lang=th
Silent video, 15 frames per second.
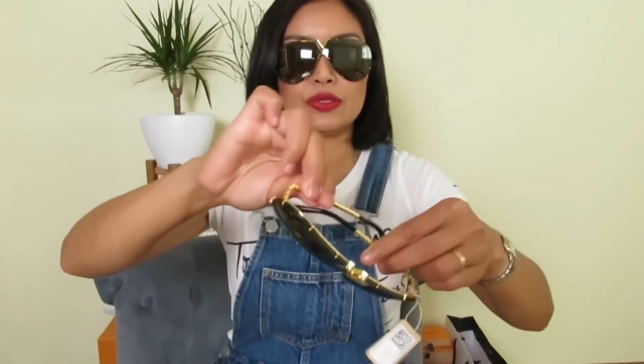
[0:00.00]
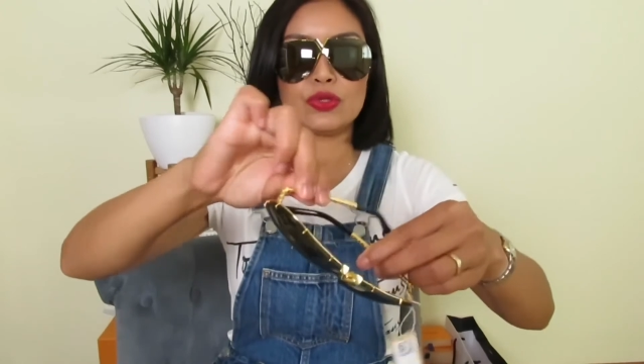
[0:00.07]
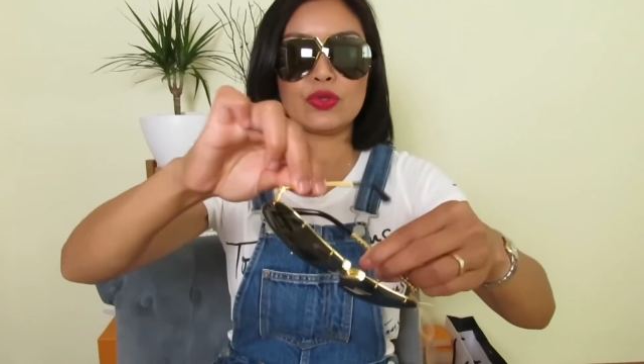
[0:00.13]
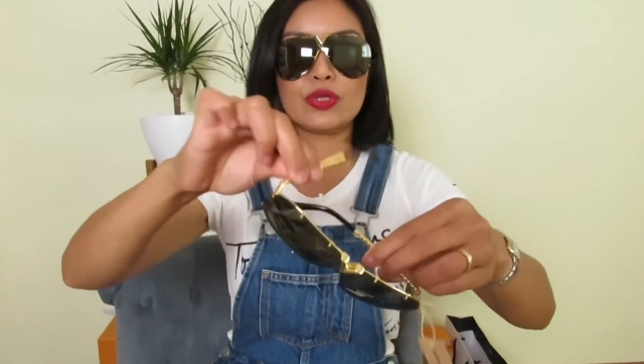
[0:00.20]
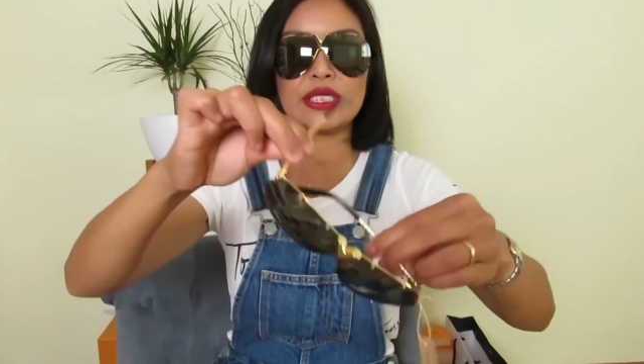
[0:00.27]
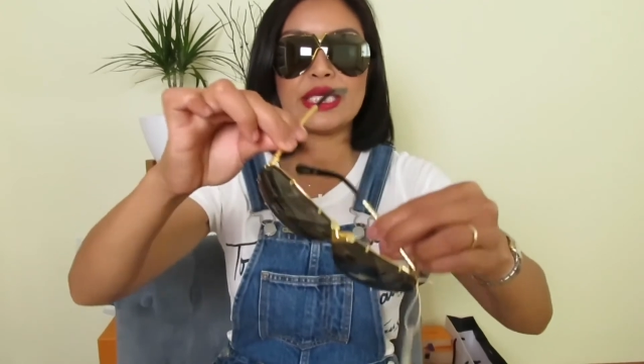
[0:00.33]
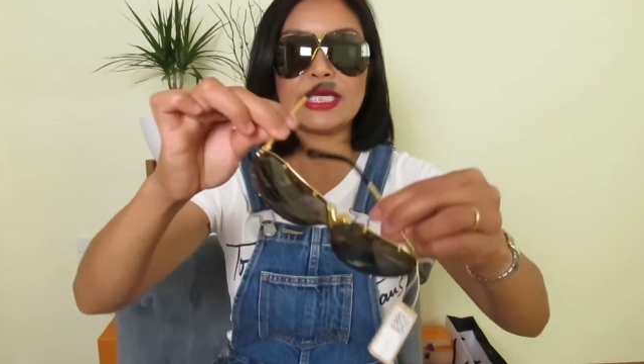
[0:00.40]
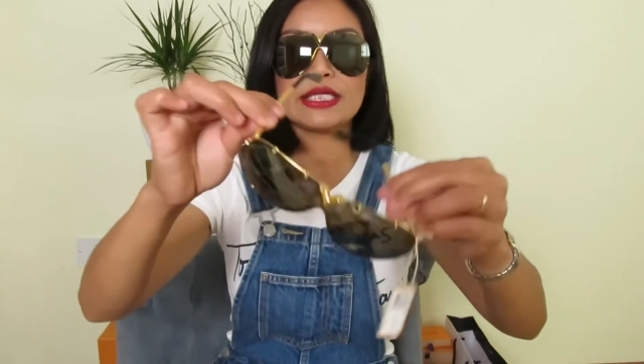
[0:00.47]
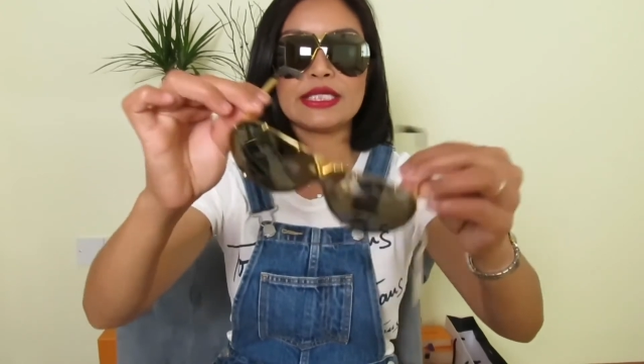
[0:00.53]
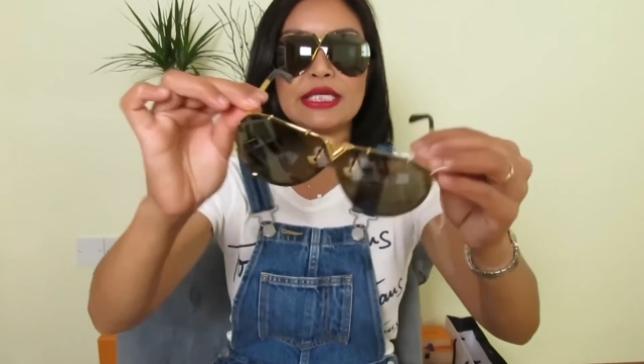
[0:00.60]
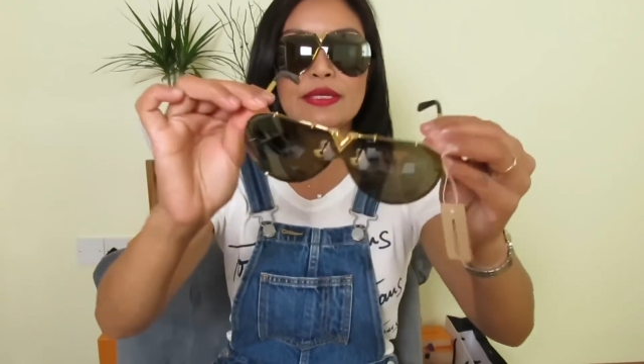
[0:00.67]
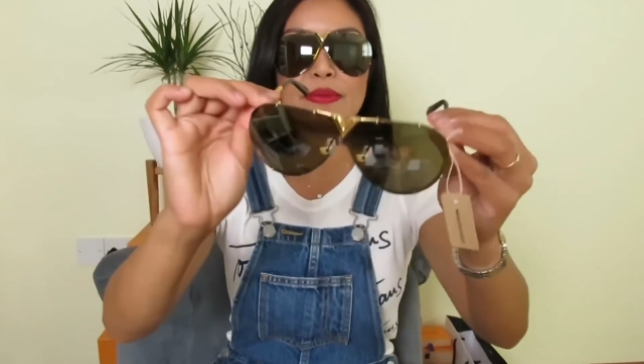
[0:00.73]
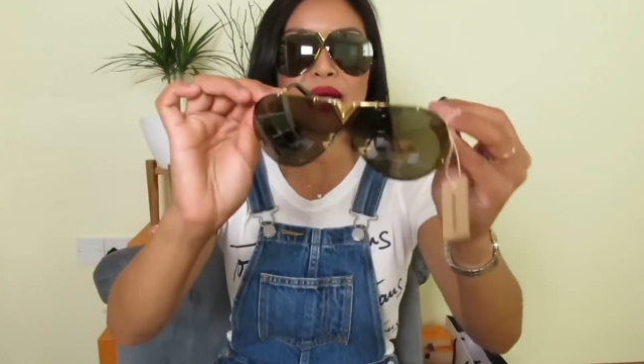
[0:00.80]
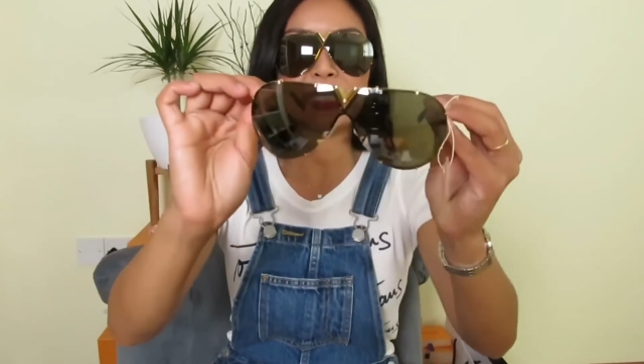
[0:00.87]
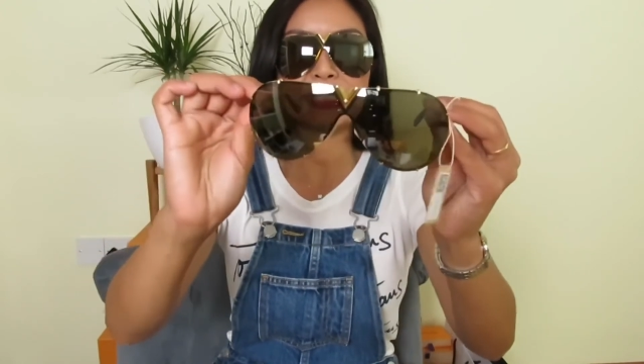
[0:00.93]
ตัวนี้
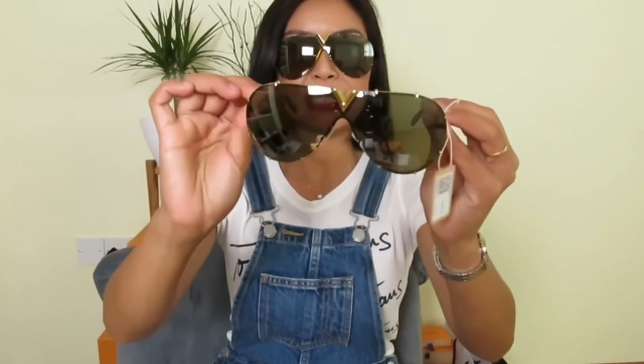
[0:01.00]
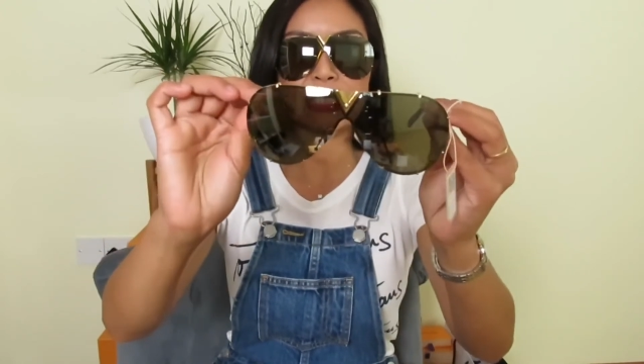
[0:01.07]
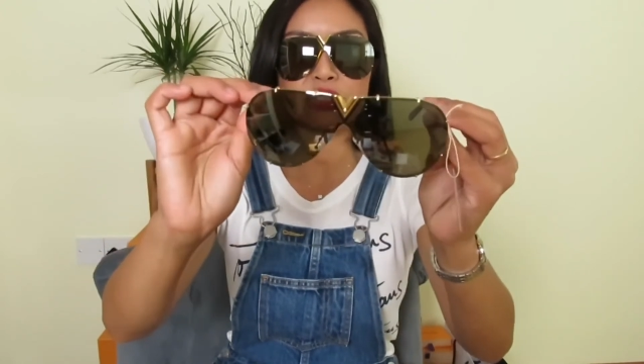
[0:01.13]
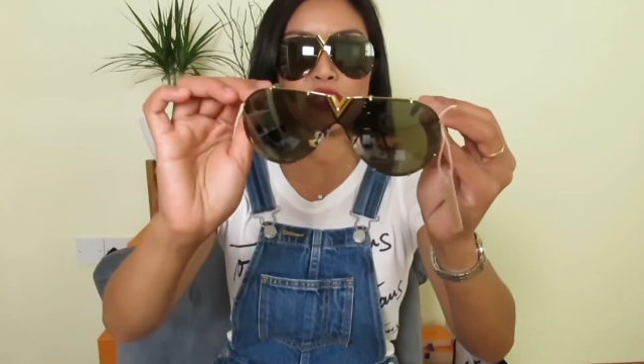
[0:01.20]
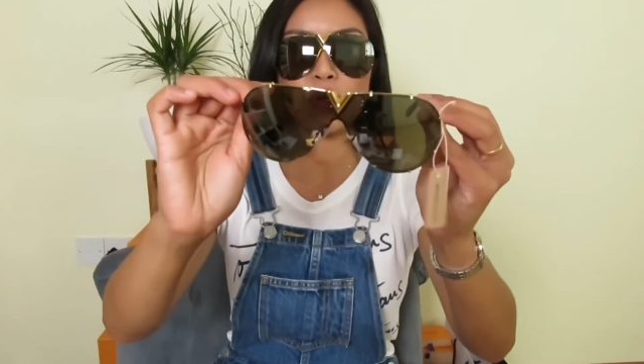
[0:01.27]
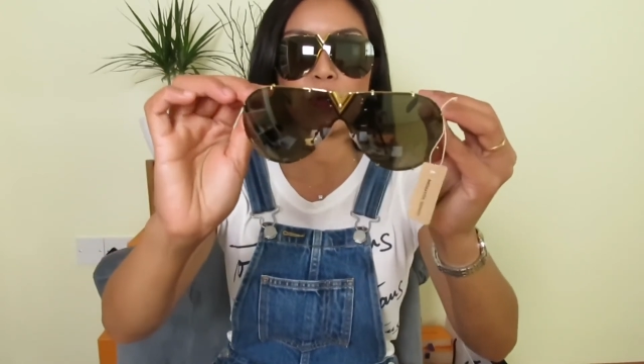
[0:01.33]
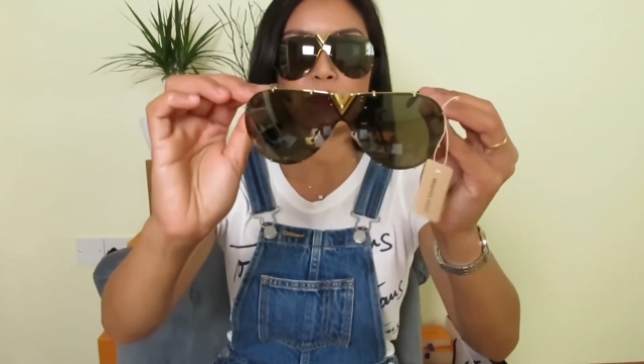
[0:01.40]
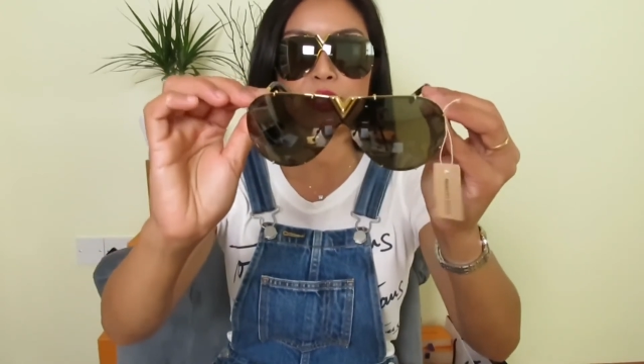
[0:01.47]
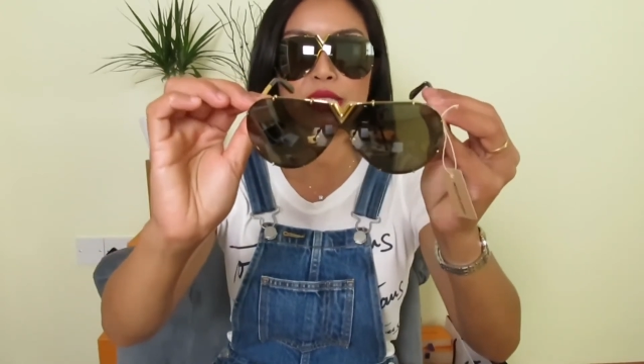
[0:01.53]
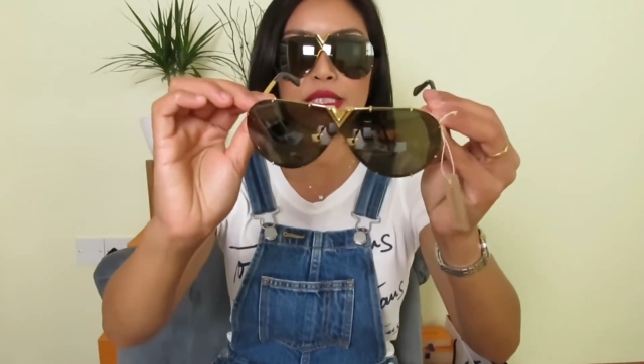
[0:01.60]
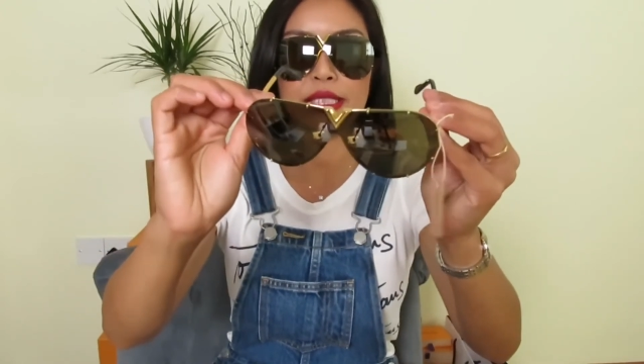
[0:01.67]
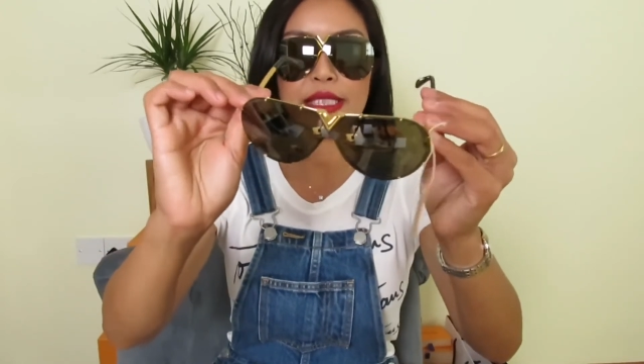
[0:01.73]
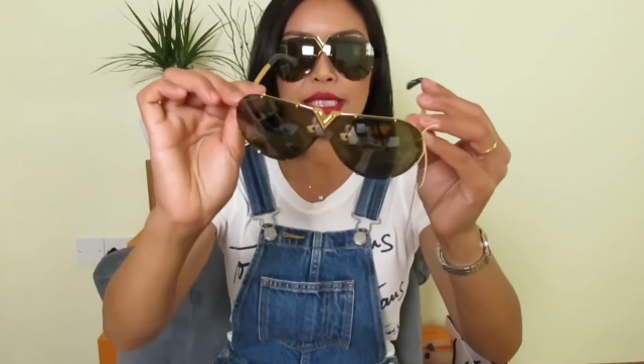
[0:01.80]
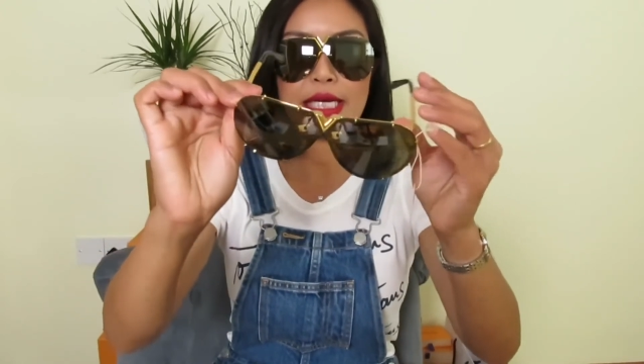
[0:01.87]
ที่มาจากช็อปเลย